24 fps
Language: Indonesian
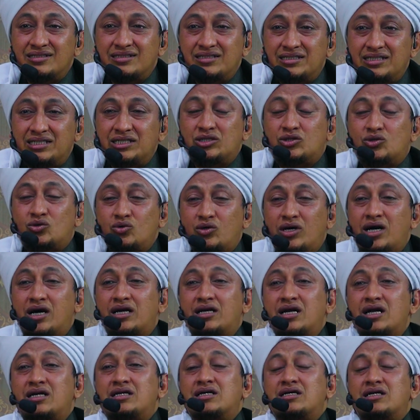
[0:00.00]
itu
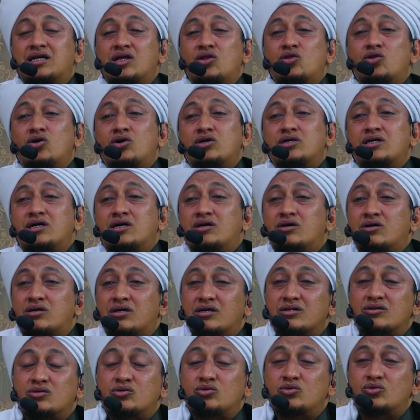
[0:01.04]
ada di ridhonya
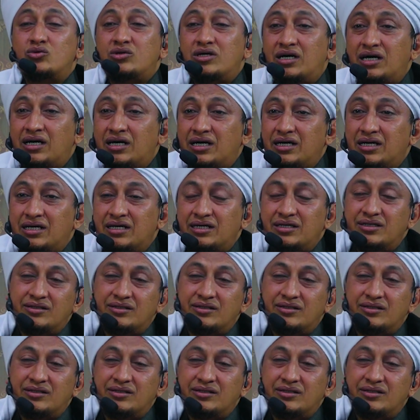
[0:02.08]
orang tua.